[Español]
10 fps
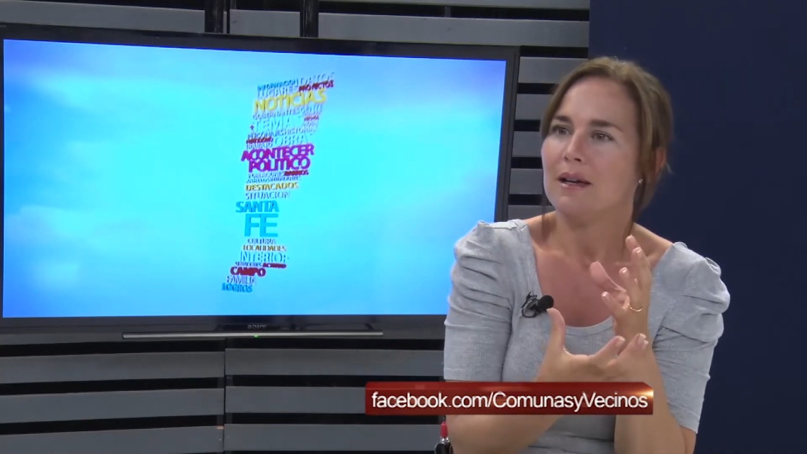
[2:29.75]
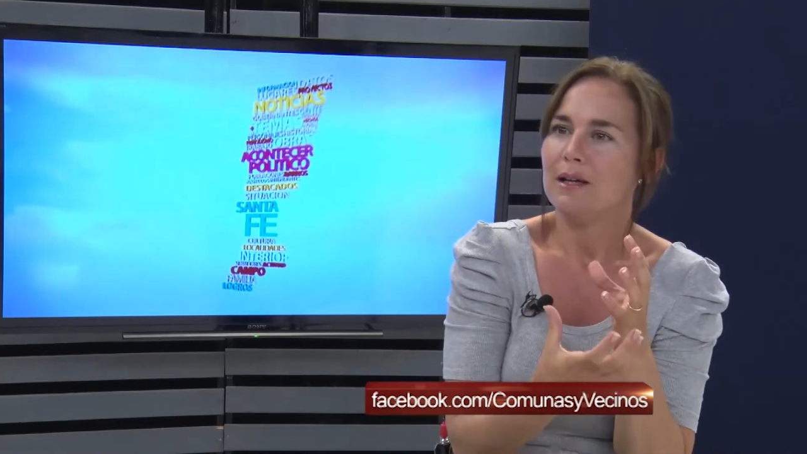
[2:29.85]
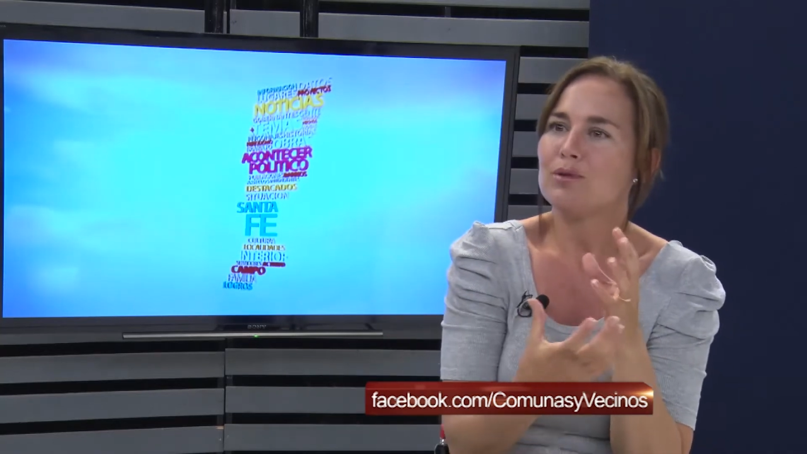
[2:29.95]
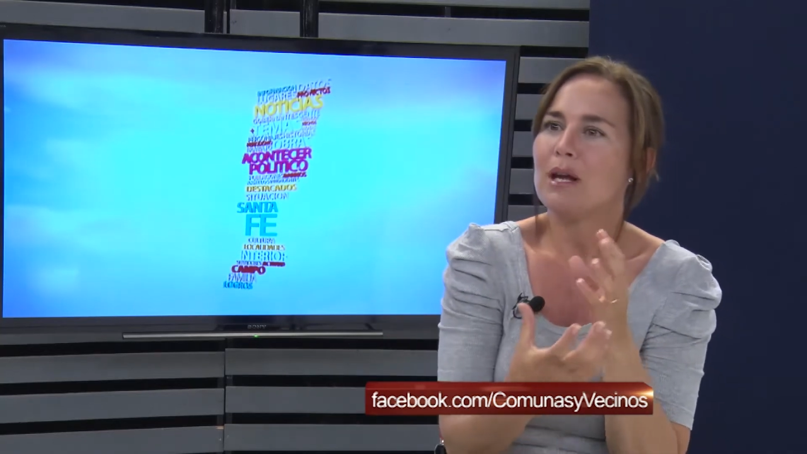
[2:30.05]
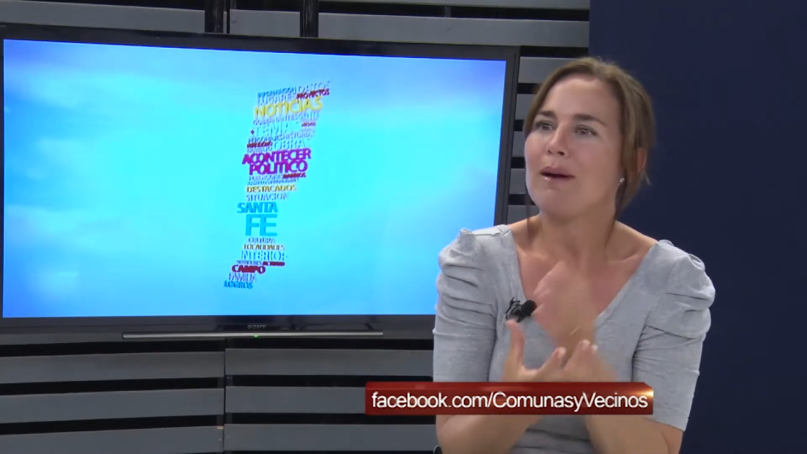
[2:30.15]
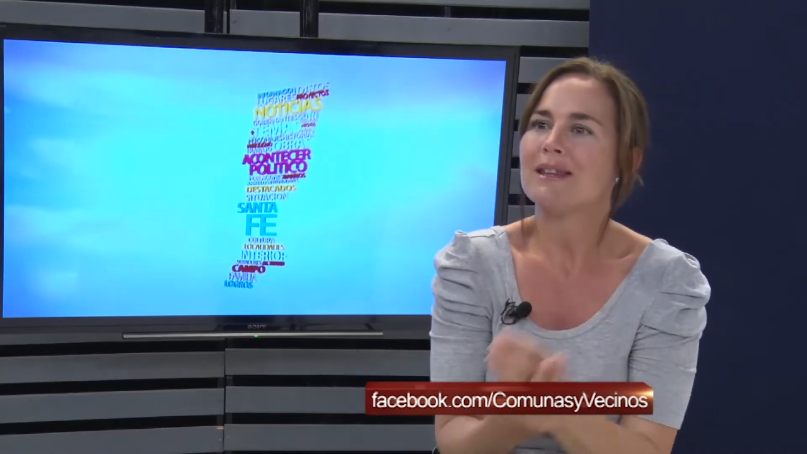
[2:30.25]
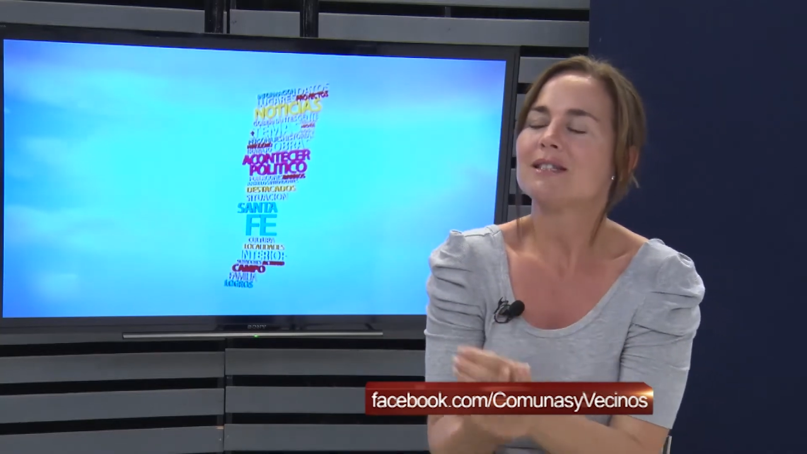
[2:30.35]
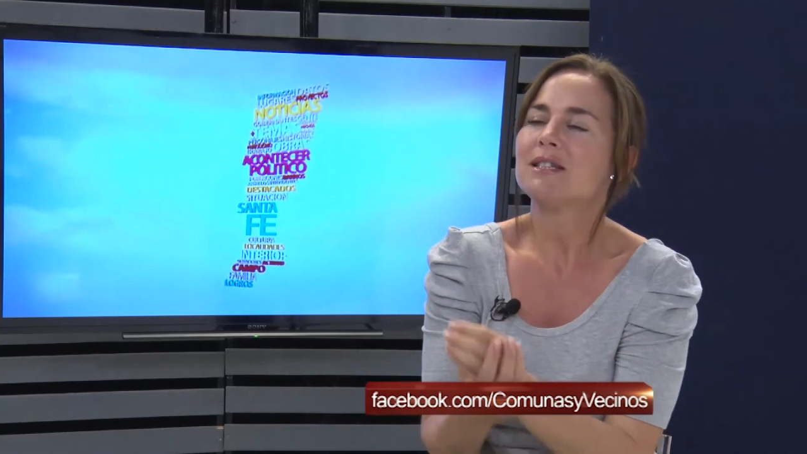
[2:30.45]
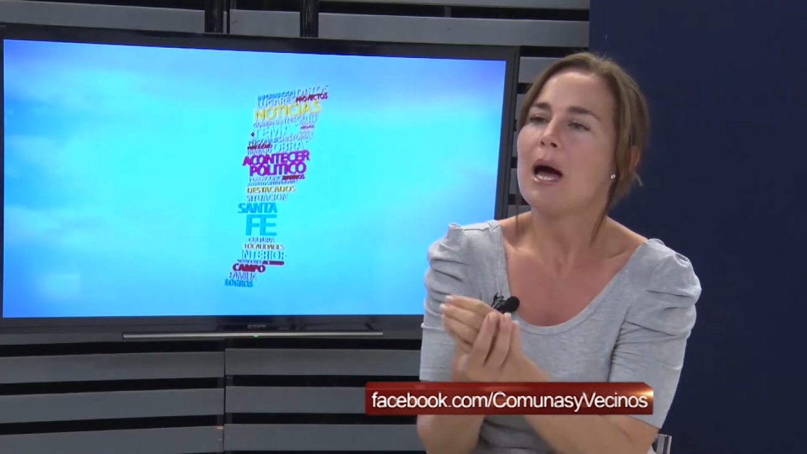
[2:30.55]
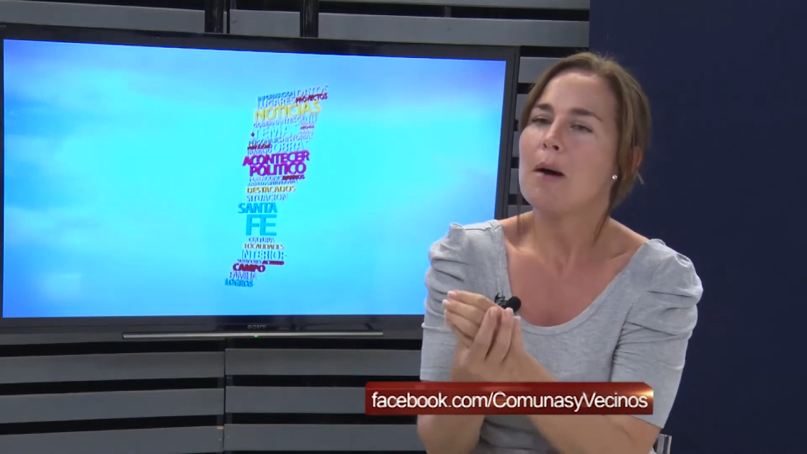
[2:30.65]
Es una
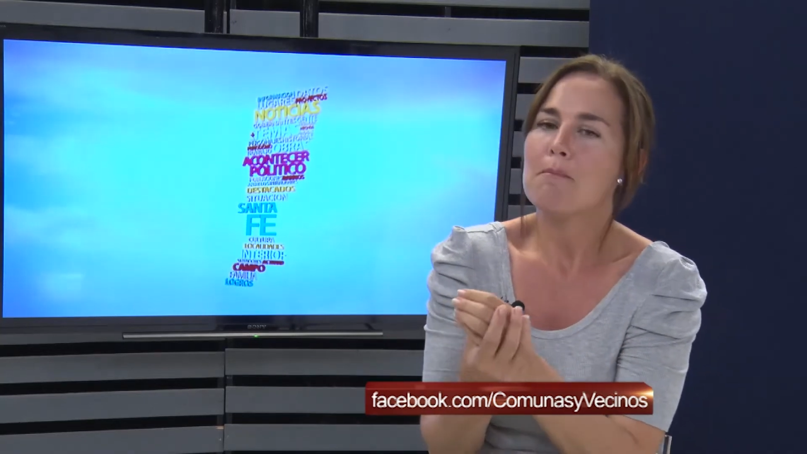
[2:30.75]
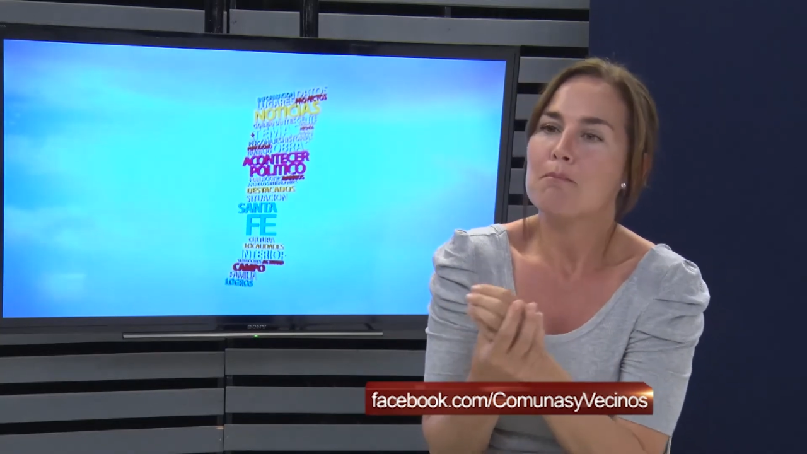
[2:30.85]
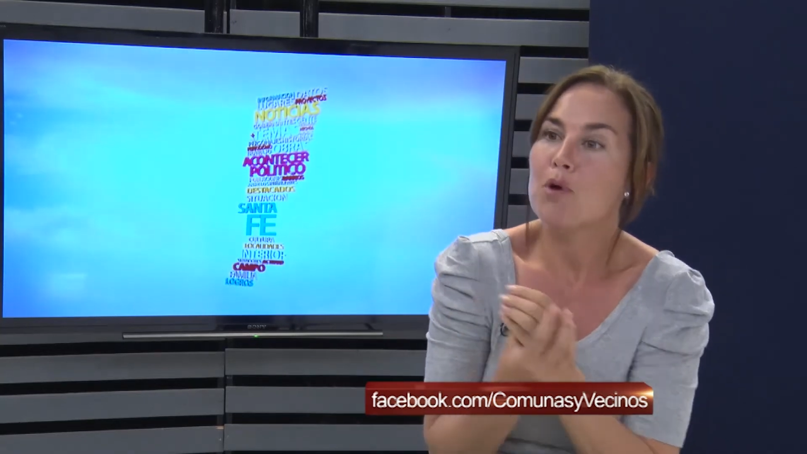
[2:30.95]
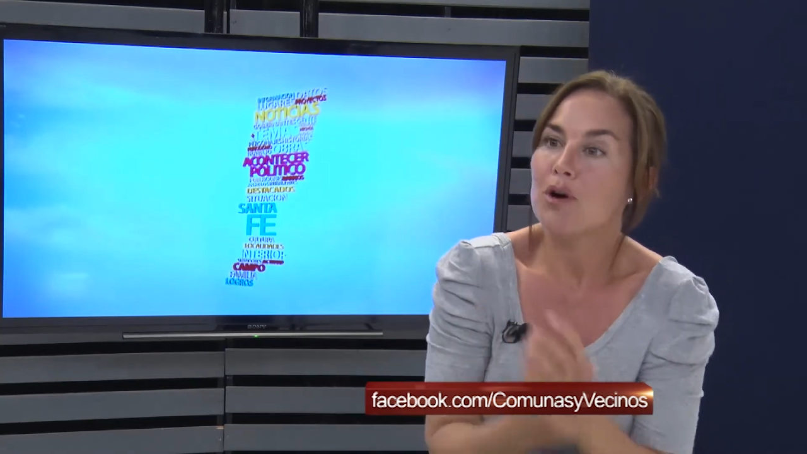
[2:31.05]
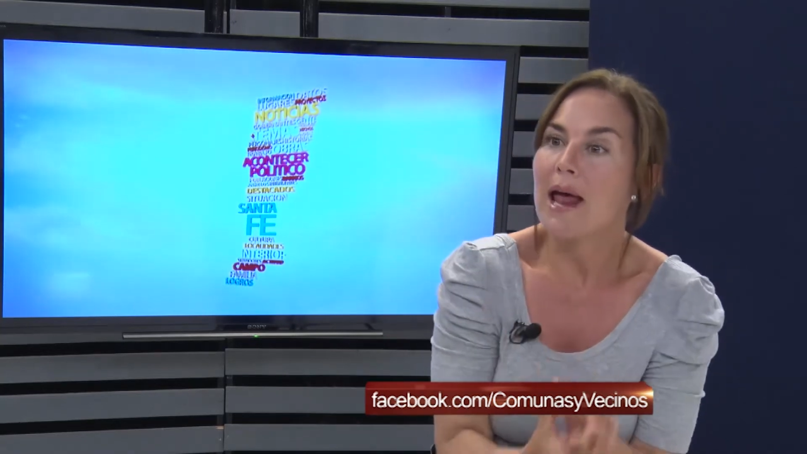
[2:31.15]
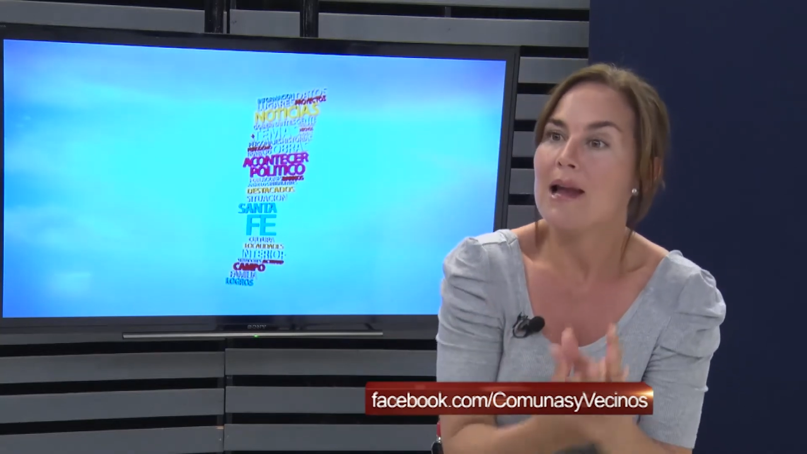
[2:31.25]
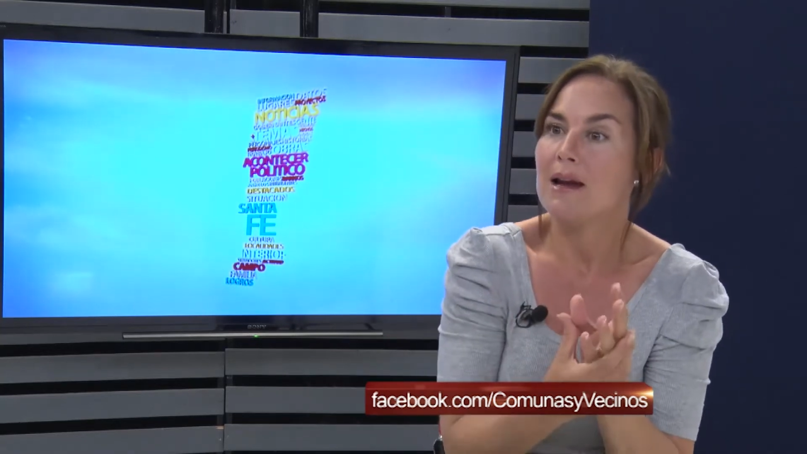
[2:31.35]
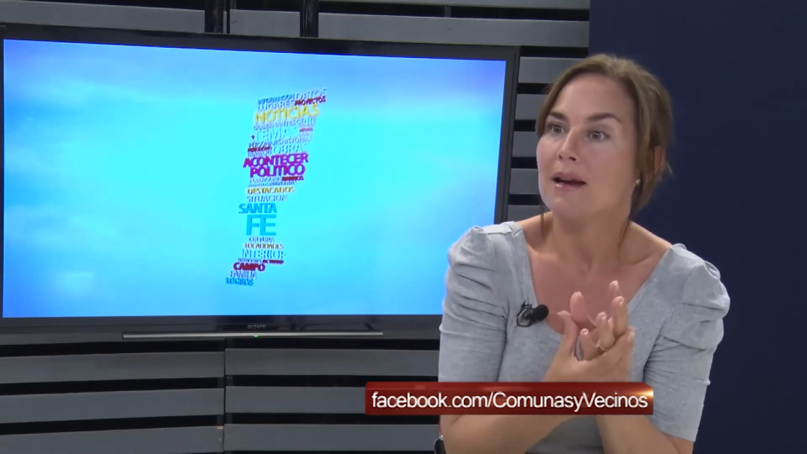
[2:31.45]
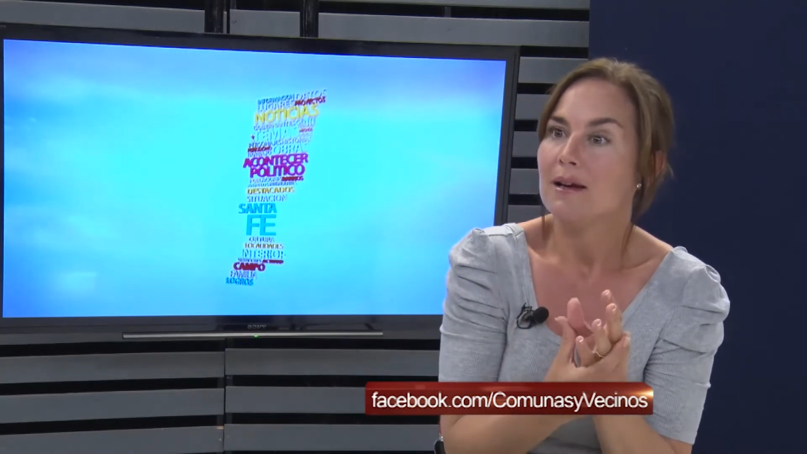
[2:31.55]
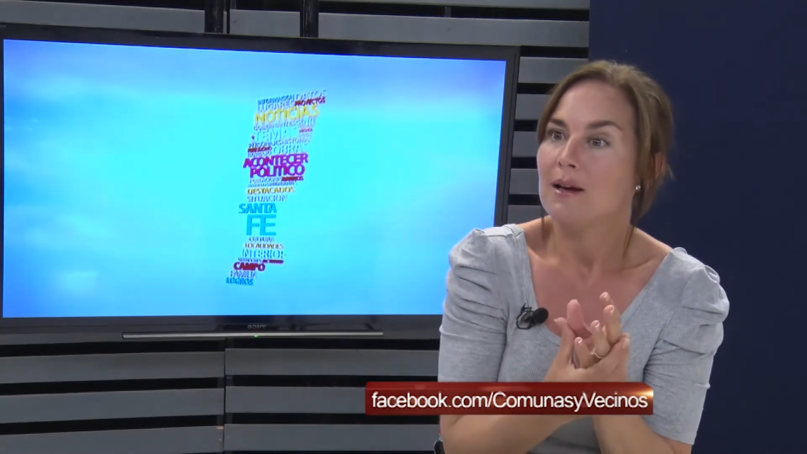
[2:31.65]
batalla moral,